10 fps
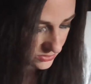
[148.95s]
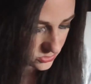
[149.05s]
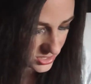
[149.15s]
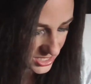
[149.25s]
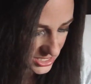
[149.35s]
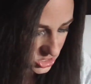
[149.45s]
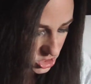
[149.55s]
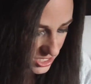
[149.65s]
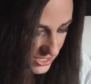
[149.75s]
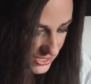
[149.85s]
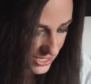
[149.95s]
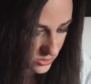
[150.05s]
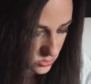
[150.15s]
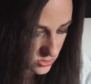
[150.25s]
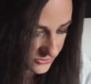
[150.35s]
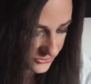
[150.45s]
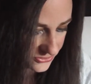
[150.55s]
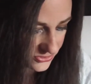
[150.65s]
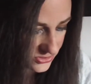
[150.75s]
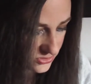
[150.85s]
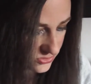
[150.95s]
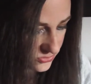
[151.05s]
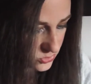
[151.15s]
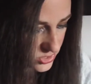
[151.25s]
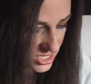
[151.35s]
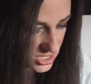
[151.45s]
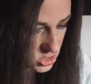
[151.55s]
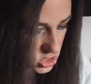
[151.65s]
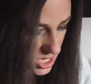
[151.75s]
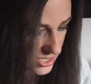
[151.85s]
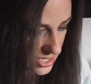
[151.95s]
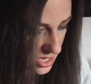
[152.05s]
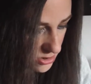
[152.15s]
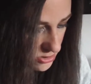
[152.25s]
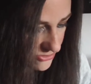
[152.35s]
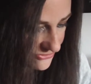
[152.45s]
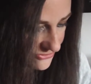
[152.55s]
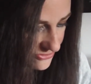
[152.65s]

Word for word: Wo geht der Scheiß auf? Wo geht der Scheiß auf?